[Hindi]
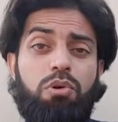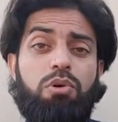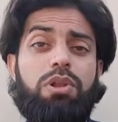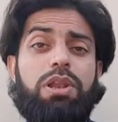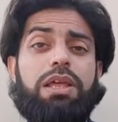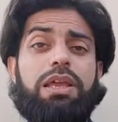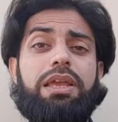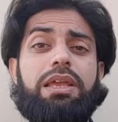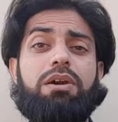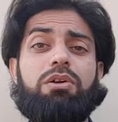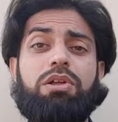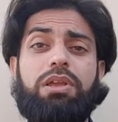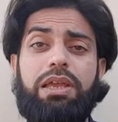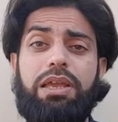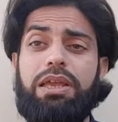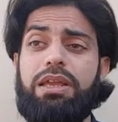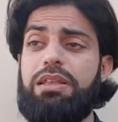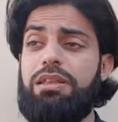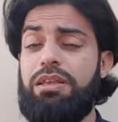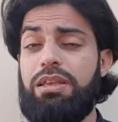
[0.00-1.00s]
खोलेंगे और
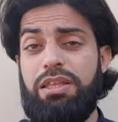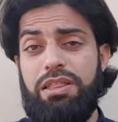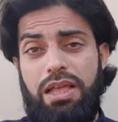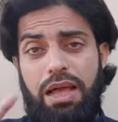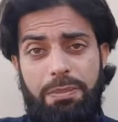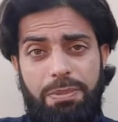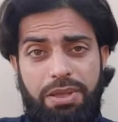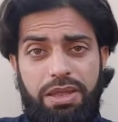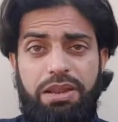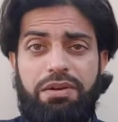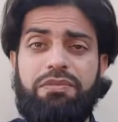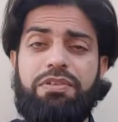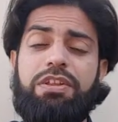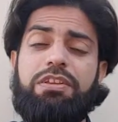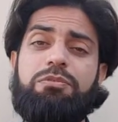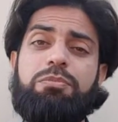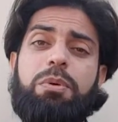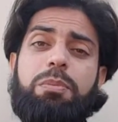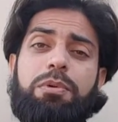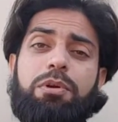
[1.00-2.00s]
कहेंगे जी किताब के
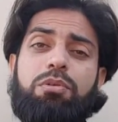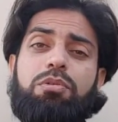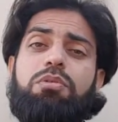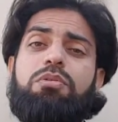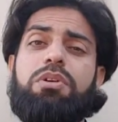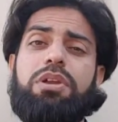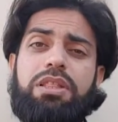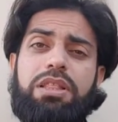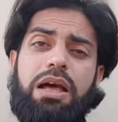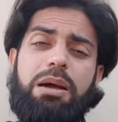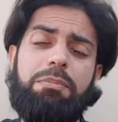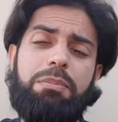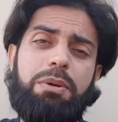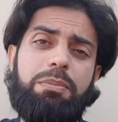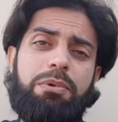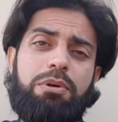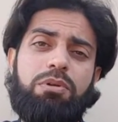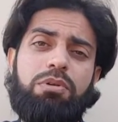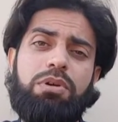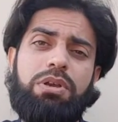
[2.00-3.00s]
रेफरेंस में पढ़ो किताब में
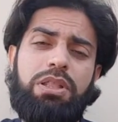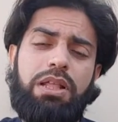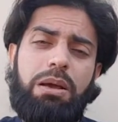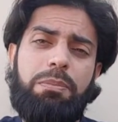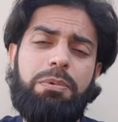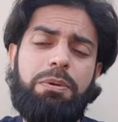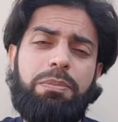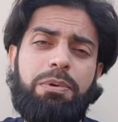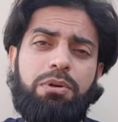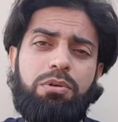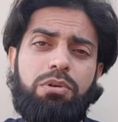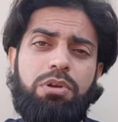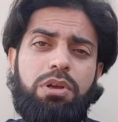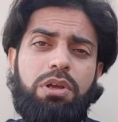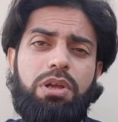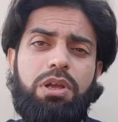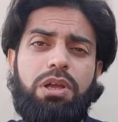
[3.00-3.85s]
पढ़ो किताब में पढ़ो